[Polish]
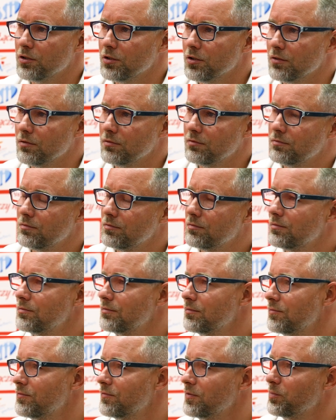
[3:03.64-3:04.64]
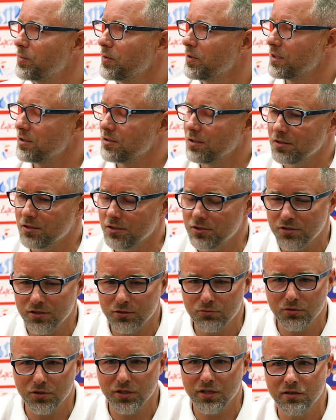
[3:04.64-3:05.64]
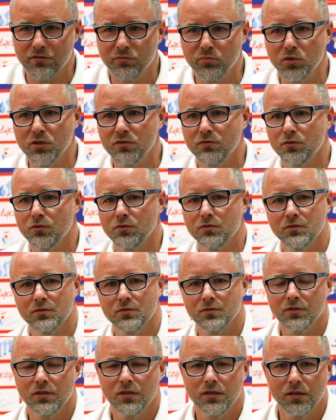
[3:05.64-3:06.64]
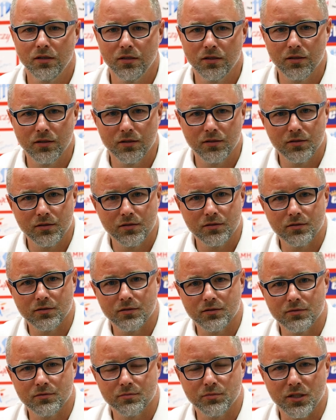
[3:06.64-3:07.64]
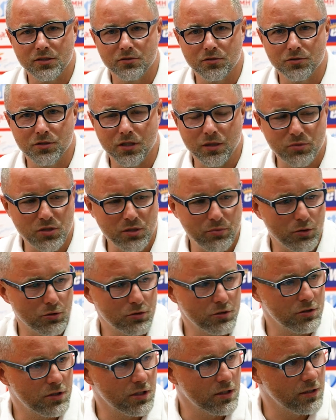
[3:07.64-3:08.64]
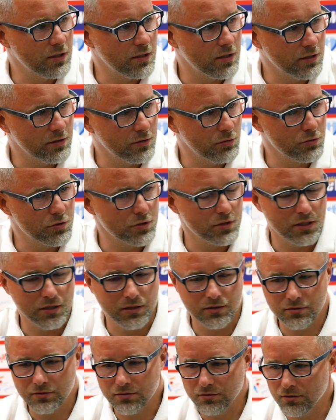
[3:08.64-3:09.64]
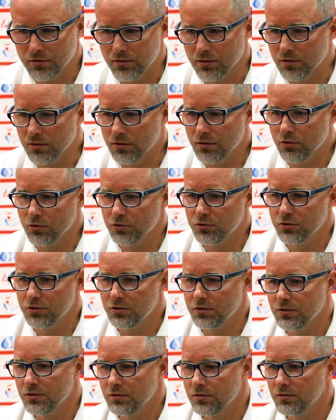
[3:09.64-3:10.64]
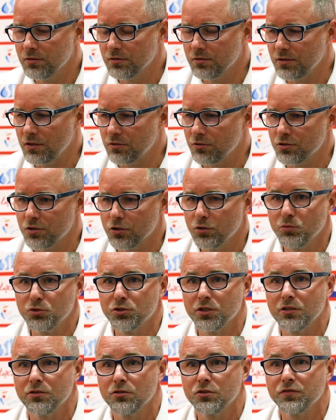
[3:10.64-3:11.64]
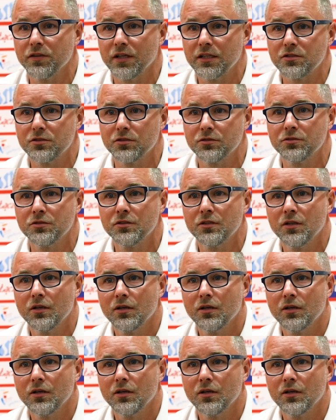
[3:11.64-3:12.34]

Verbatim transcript: się wypowiadać na rzeczy, na które nie mam wpływu. Y, bardzo chciałem przeprosić trenera i drużynę y, gości za to, czego musieli doświadczyć, y,